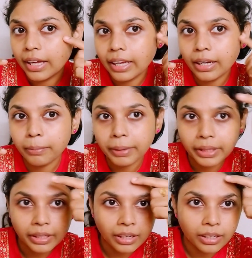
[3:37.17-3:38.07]
நீங்கள்லாம்
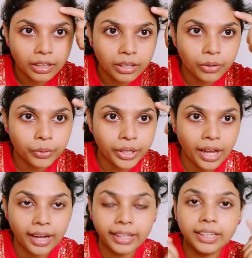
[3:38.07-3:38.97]
பார்த்தீங்கன்னா நல்ல ஒரு
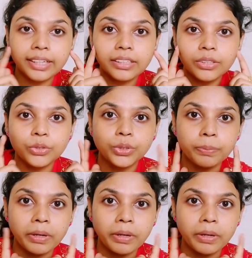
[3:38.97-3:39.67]
ஹைலைட்டர் யூஸ்